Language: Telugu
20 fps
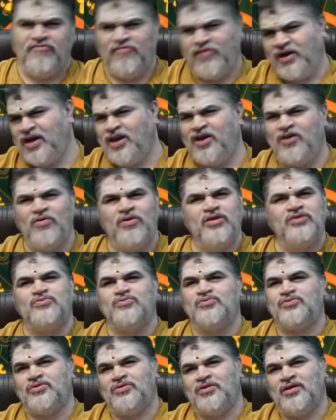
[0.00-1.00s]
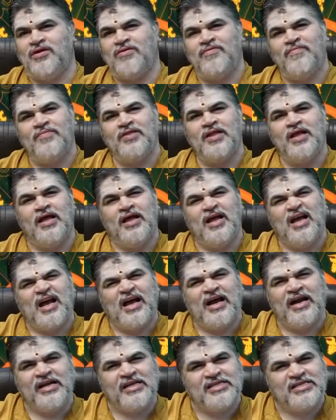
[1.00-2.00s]
వేళల్లోనే చూస్తున్నారు
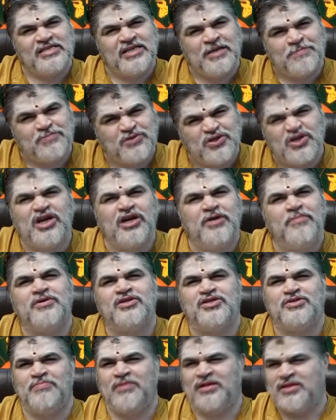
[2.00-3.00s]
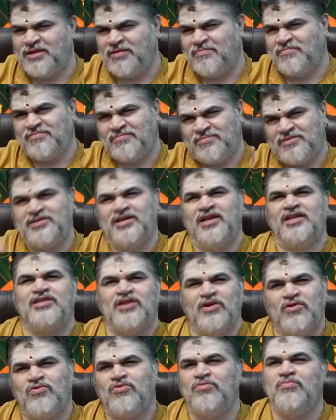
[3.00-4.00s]
కానీ సబ్స్క్రైబర్స్ మాత్రం చాలా
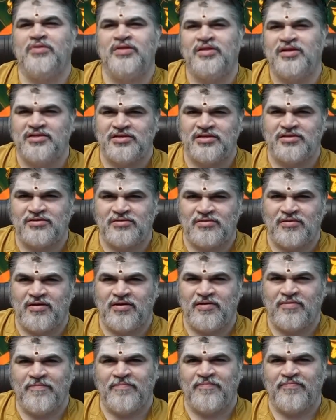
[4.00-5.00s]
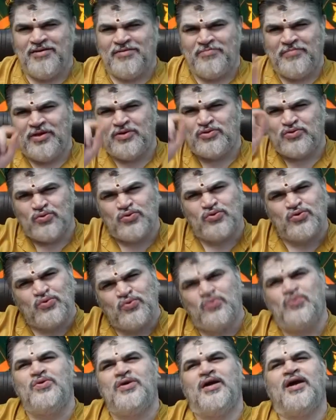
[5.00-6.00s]
తక్కువ మంది చేస్తున్నారు మీరు
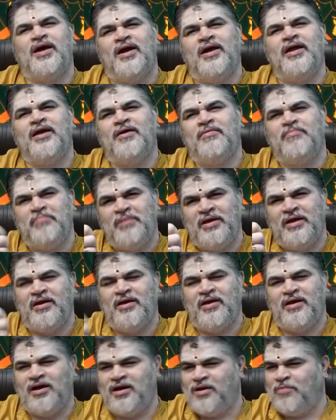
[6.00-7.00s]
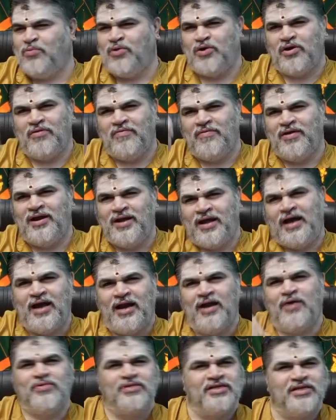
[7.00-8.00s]
చూస్తూ ఉండగానే మీ ఆ బొటన వెళ్ళని
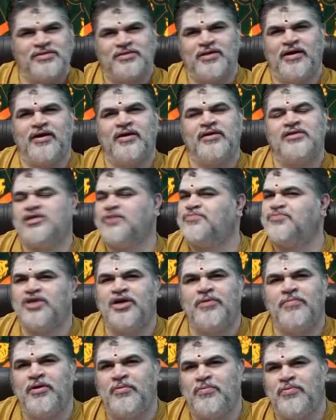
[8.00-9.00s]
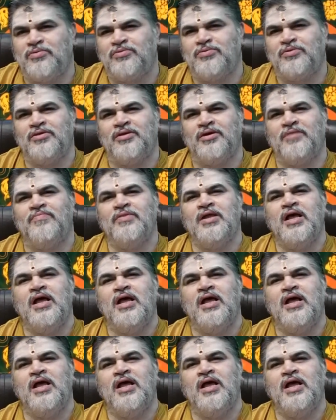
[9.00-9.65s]
అలా వచ్చేసేయండి సబ్స్క్రైబ్ అయిపోతుంది